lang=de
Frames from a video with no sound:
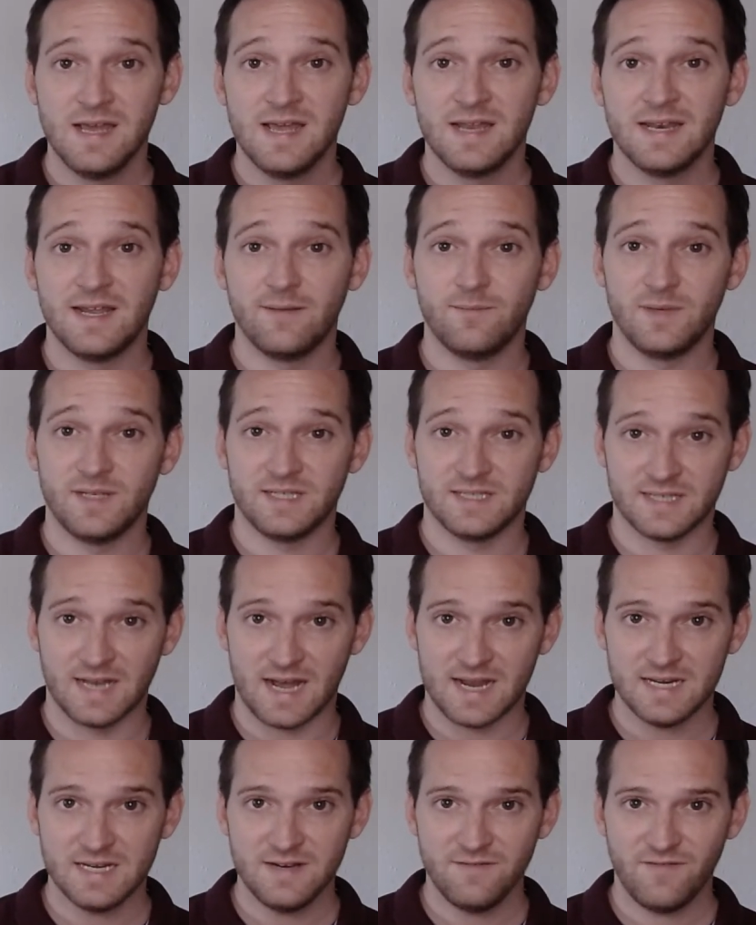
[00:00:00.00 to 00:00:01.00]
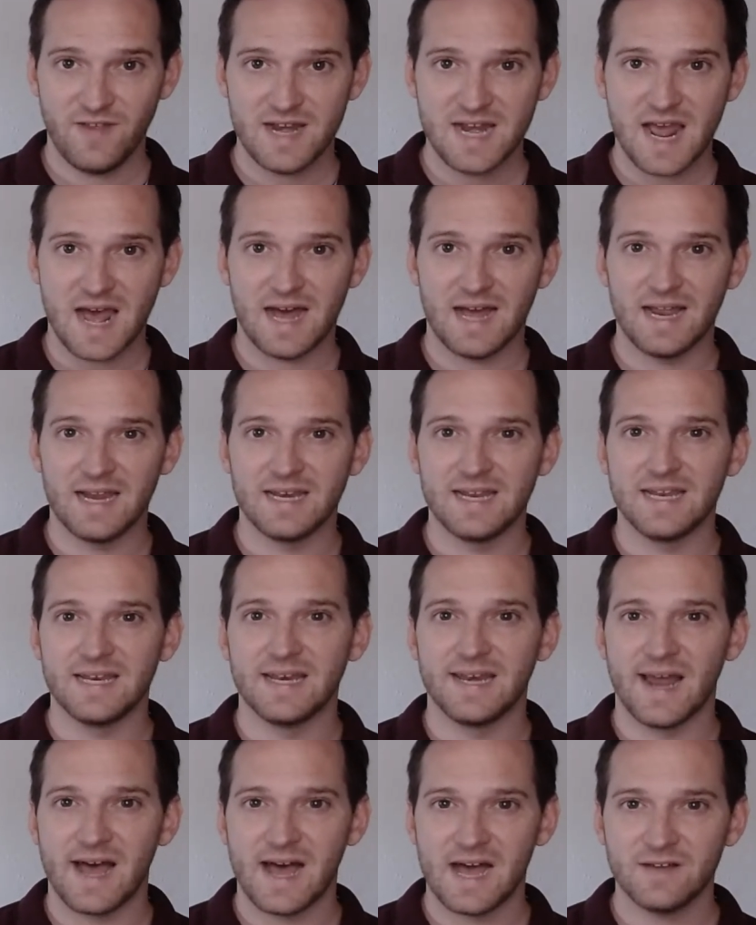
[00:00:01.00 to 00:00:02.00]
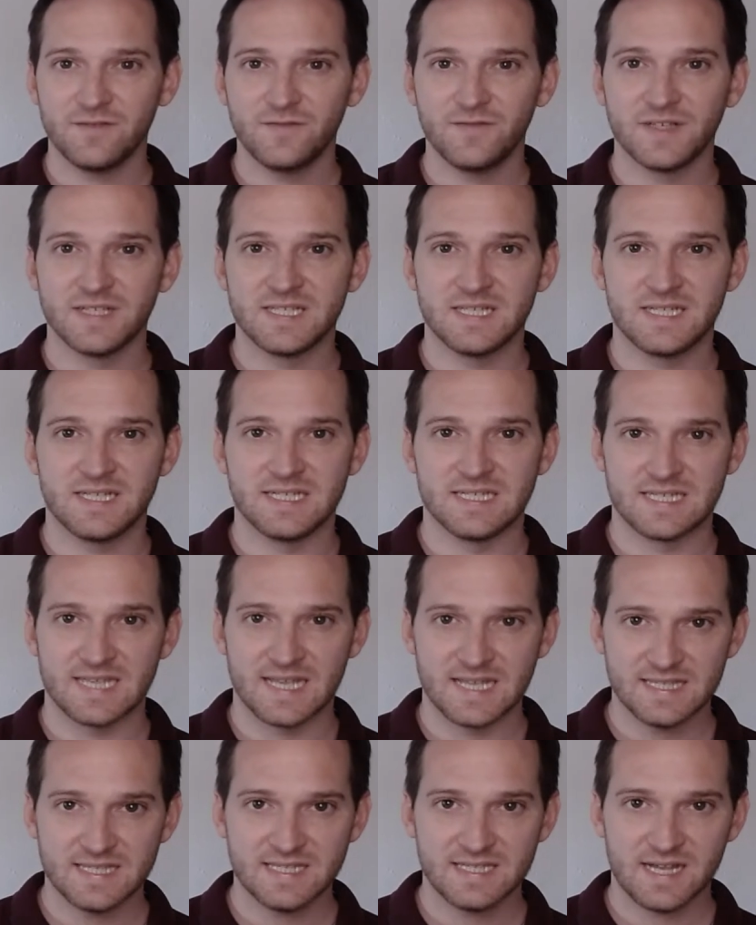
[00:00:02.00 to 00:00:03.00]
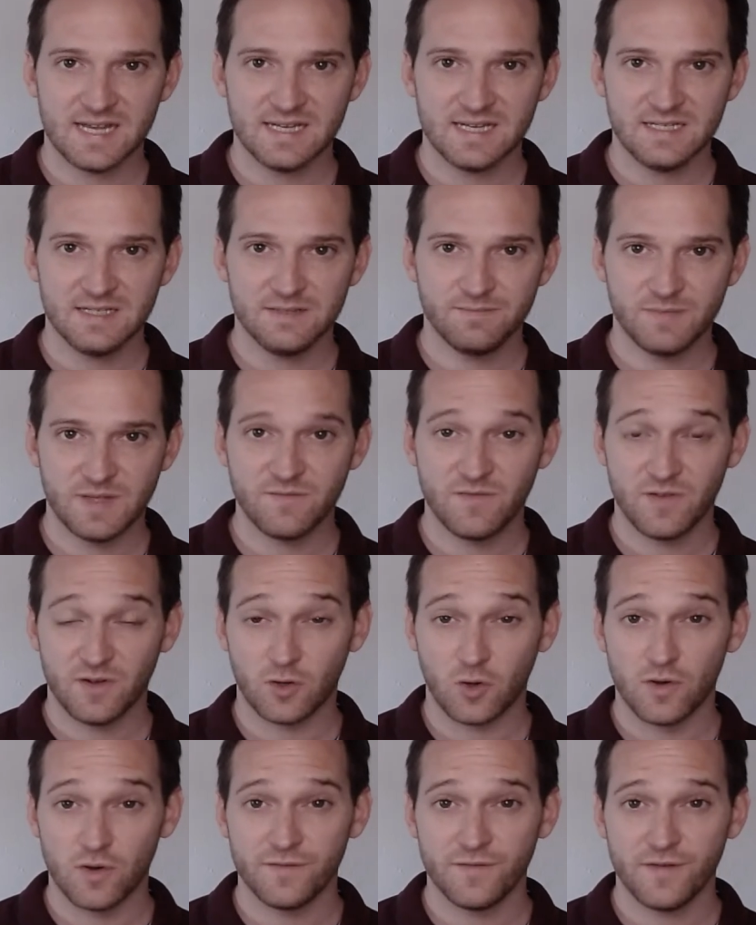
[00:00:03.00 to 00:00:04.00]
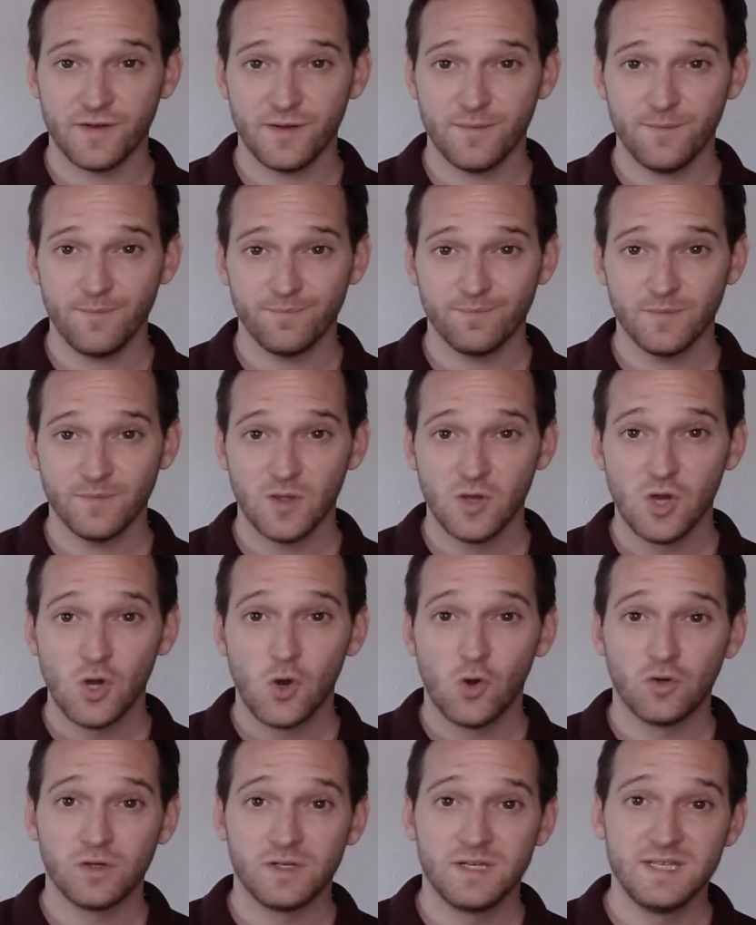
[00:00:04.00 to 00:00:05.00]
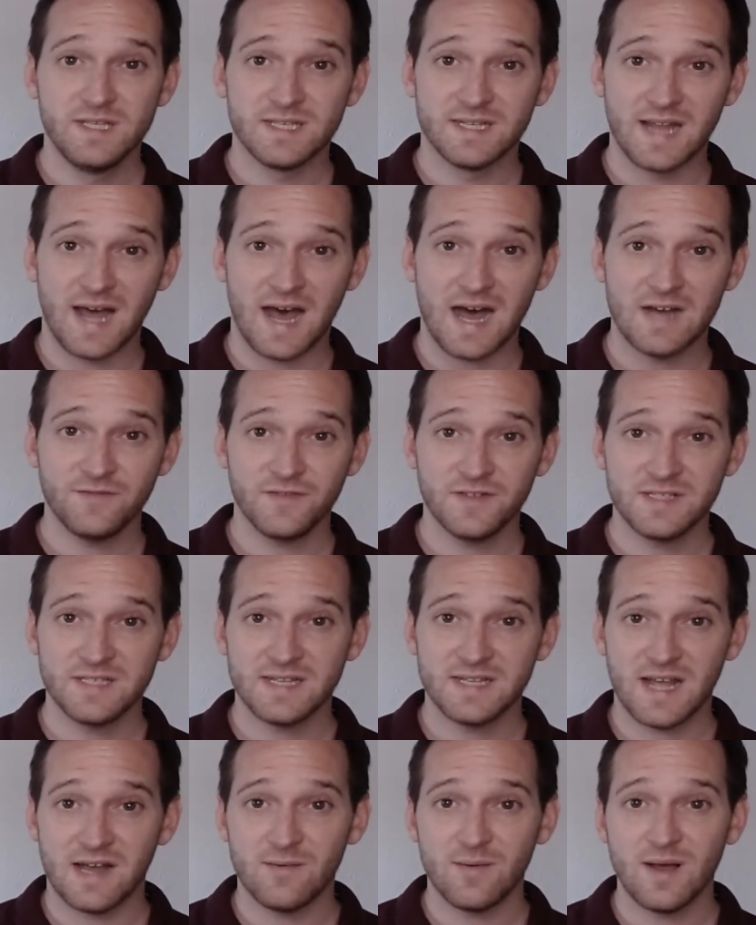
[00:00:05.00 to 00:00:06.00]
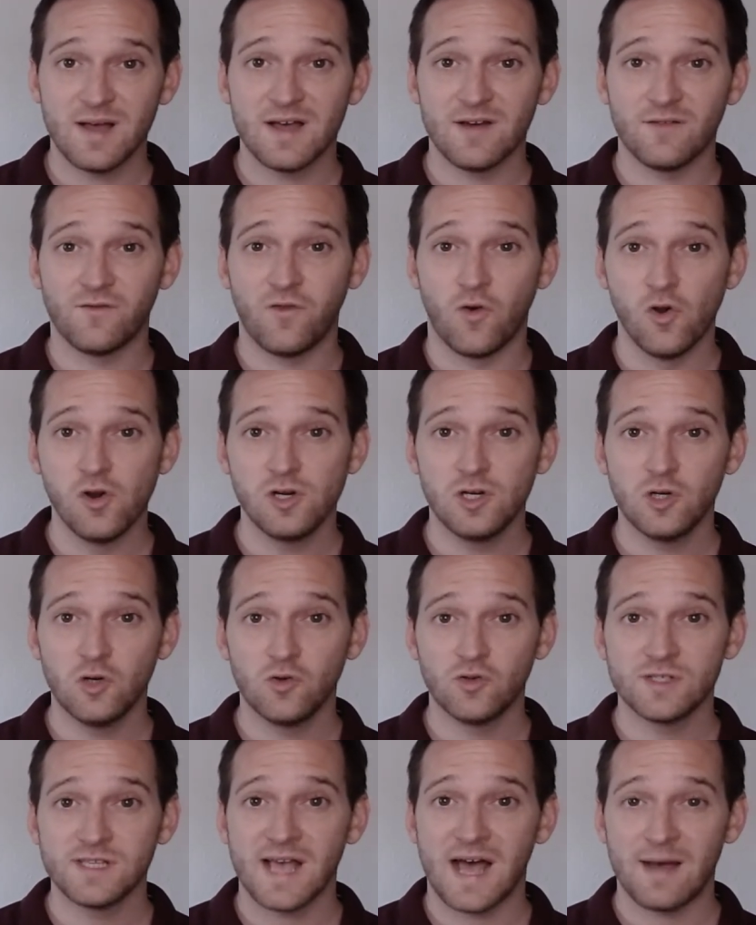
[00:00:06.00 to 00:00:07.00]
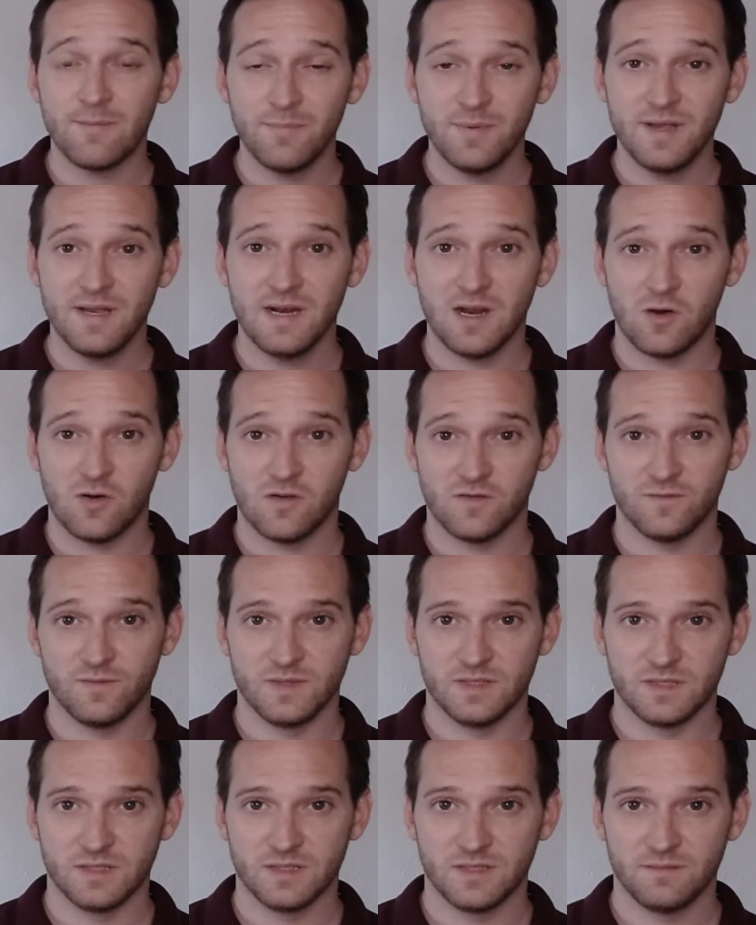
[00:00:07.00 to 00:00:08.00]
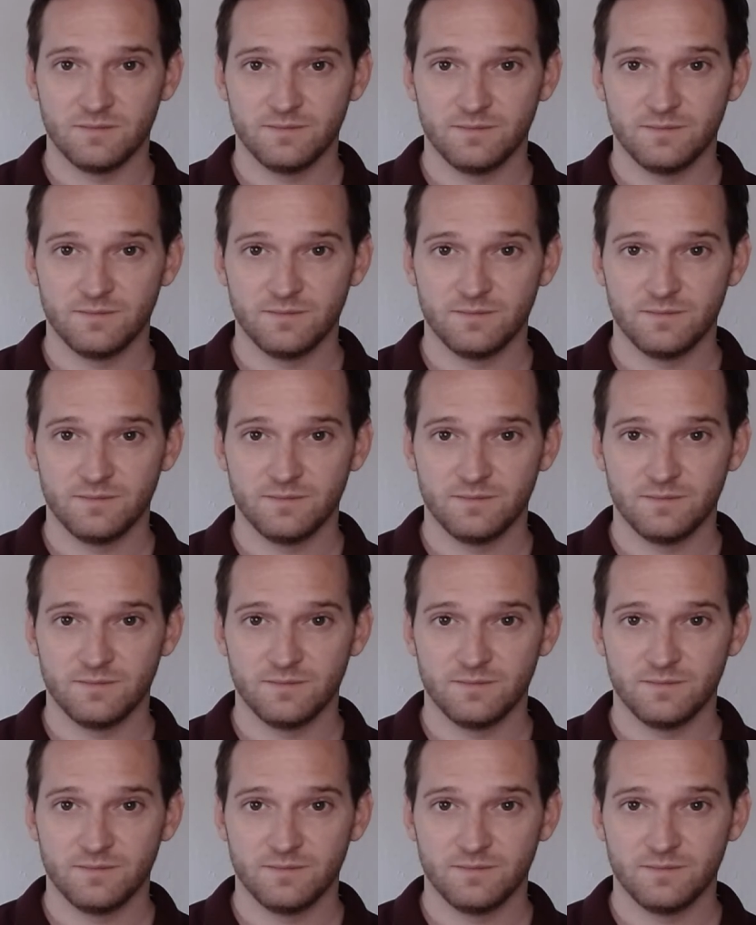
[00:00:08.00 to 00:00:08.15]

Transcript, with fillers: Nämlich dann, wenn er eine Nachfrist gesetzt hat, dem Verkäufer, und diese Nachfrist aber erfolglos abgelaufen ist.